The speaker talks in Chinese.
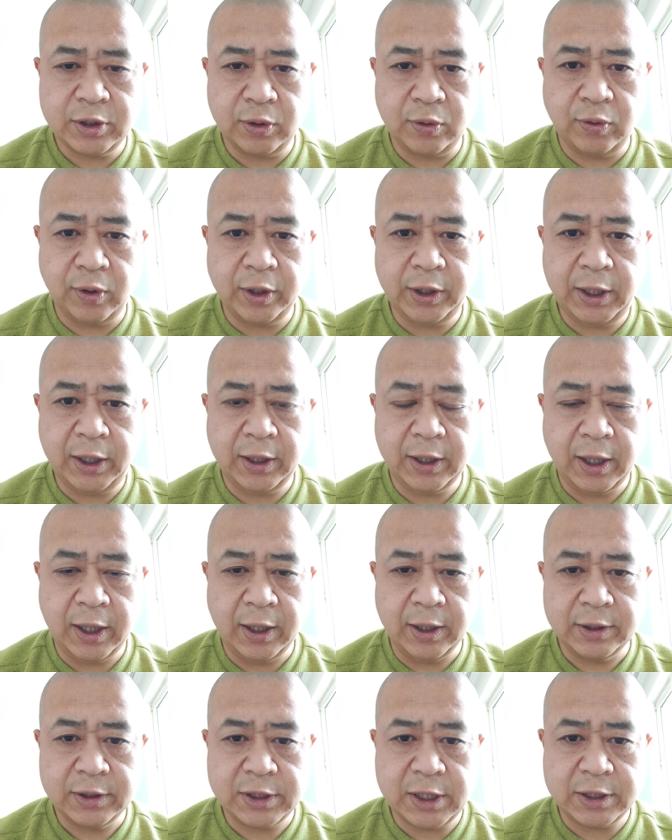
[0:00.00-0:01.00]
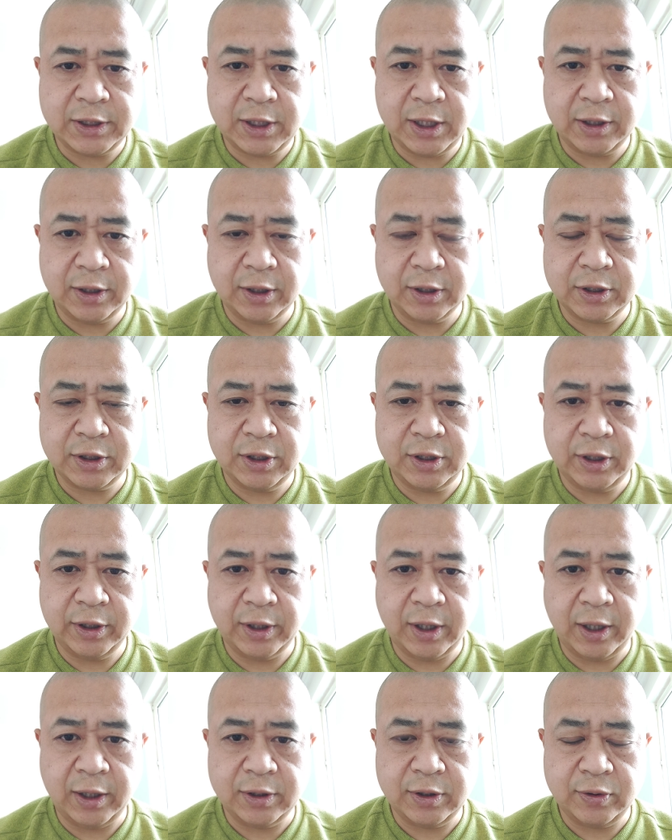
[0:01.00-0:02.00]
是国内呢，在借这个事情
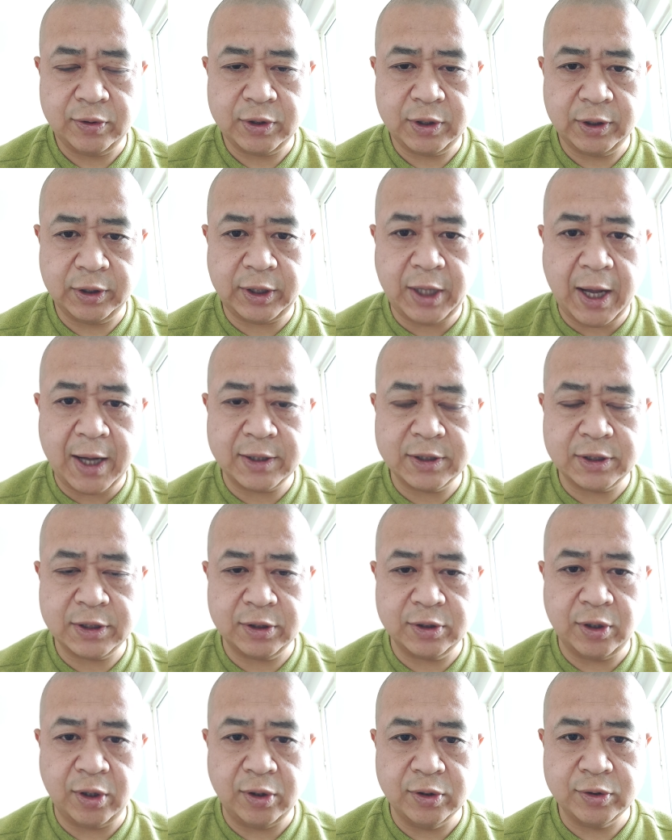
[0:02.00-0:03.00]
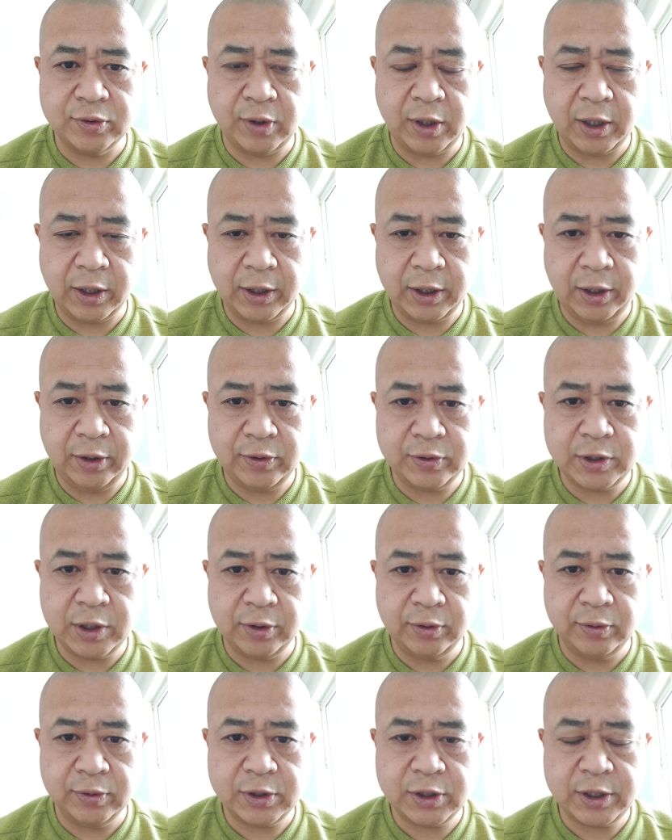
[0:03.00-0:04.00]
呢，就是大肆炒作，给刘强
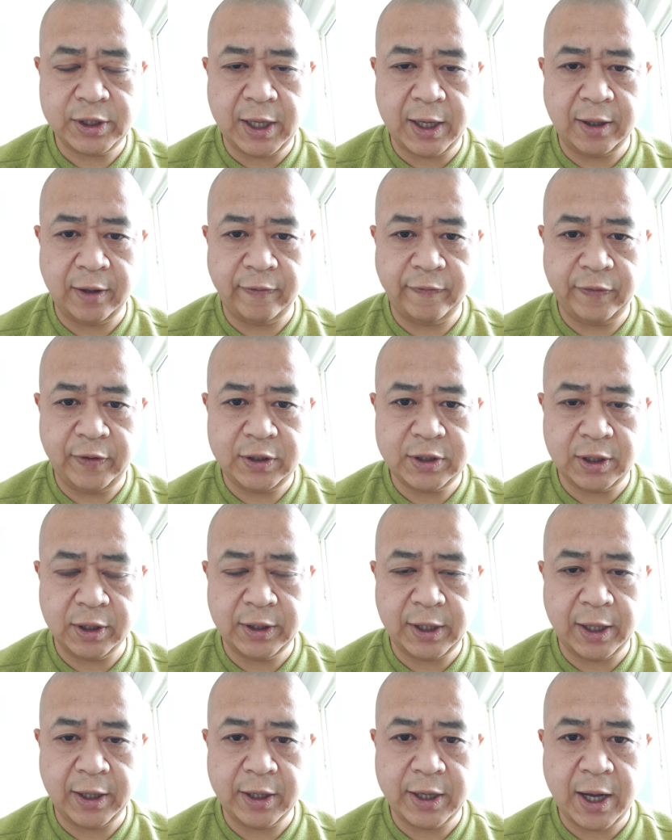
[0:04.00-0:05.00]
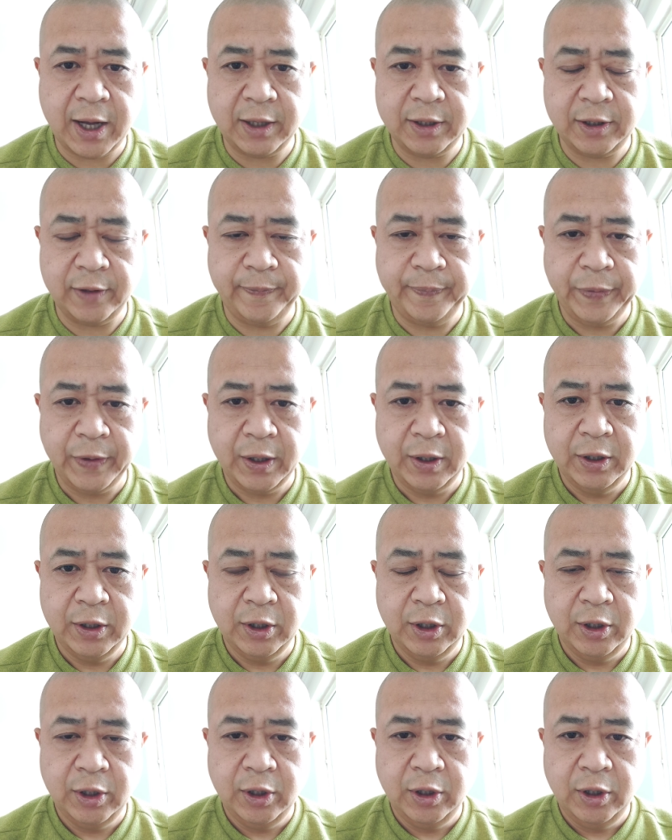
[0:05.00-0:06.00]
东施加了非常大的压力。
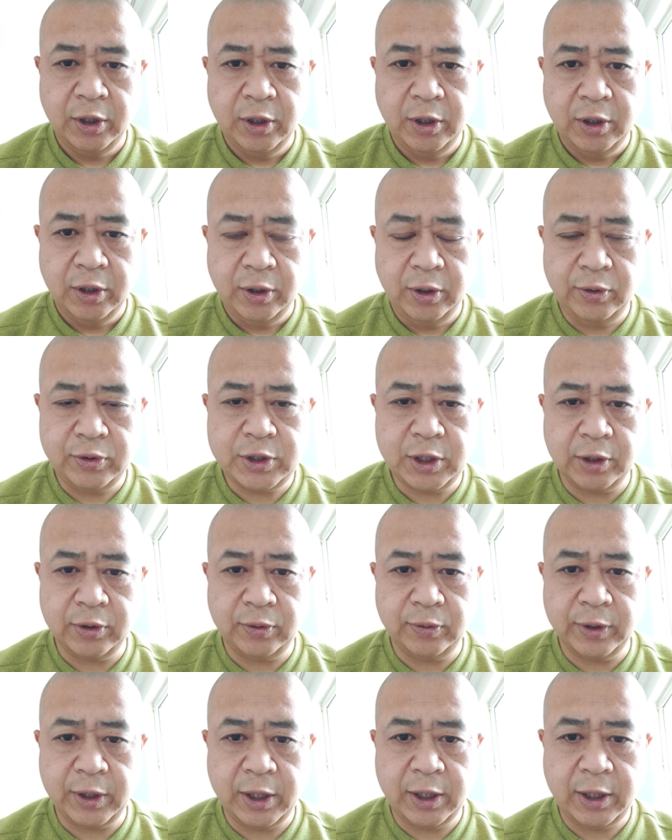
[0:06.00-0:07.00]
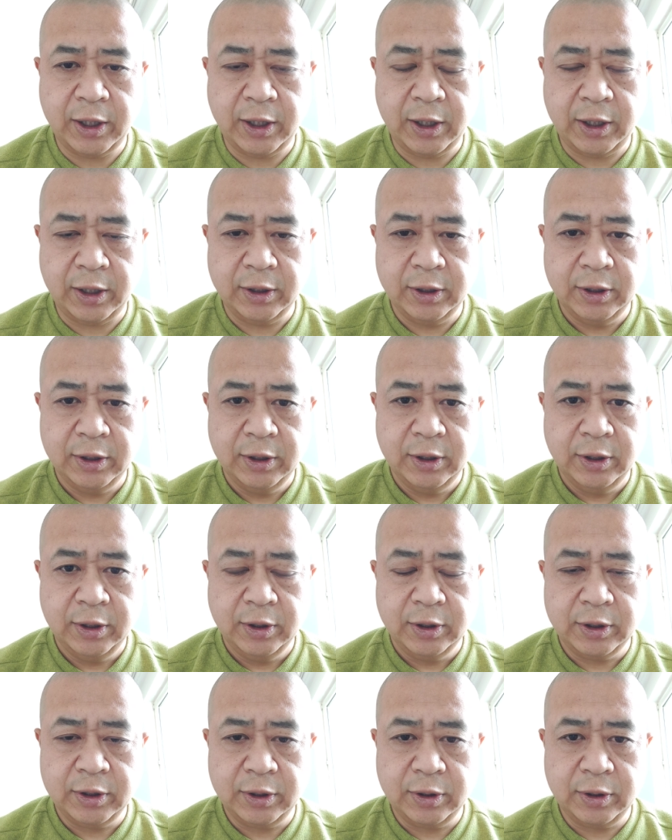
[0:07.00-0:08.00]
刘强东呢，
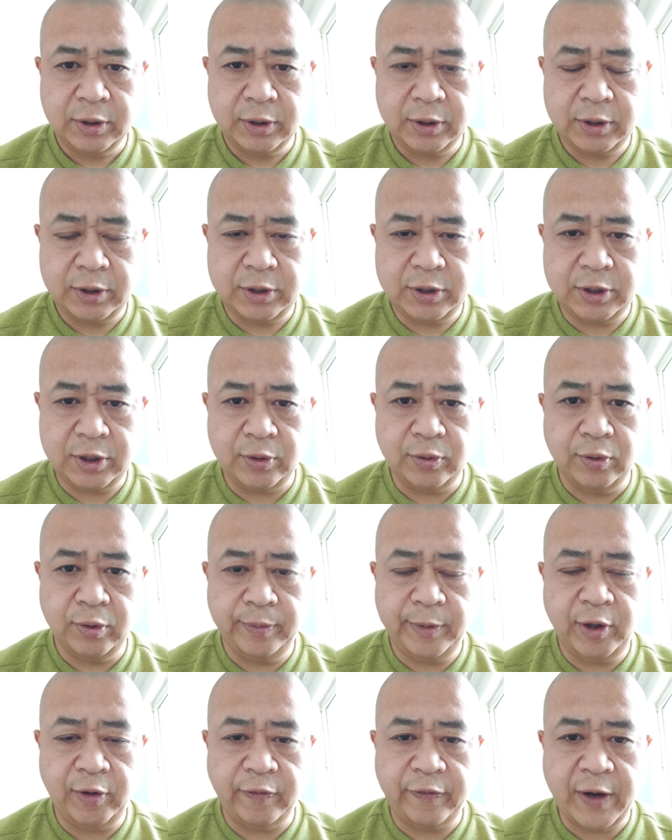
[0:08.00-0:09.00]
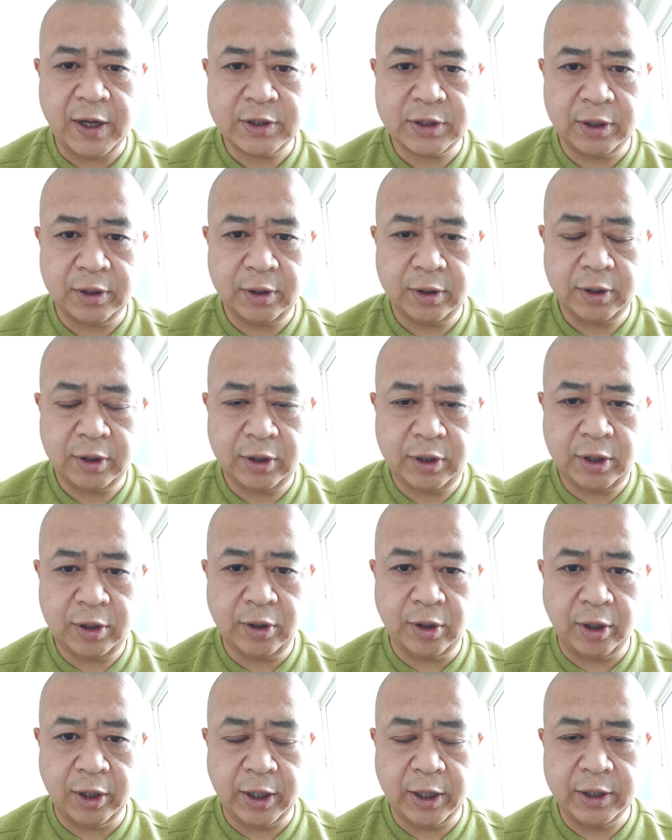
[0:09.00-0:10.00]
几乎没有发声，低
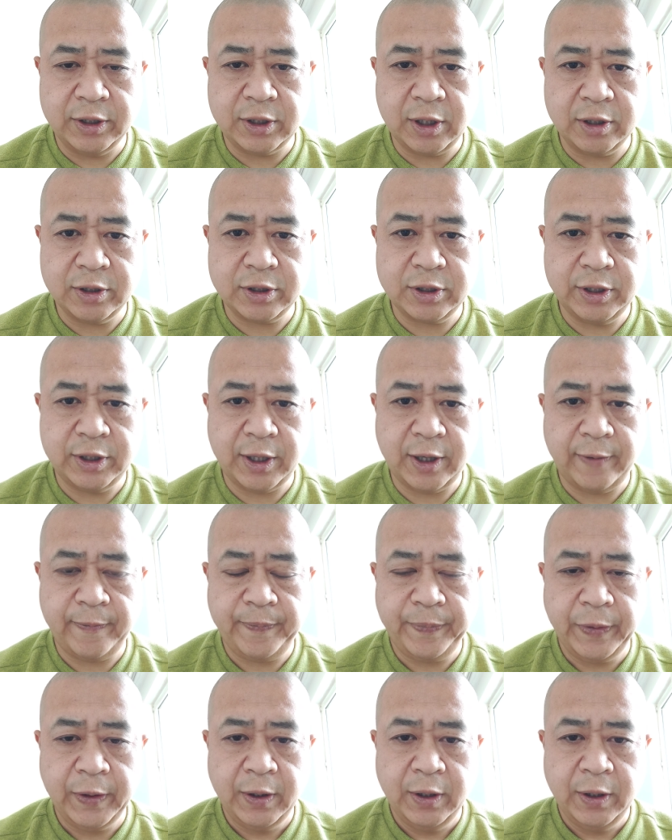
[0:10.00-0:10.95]
调了很长时间。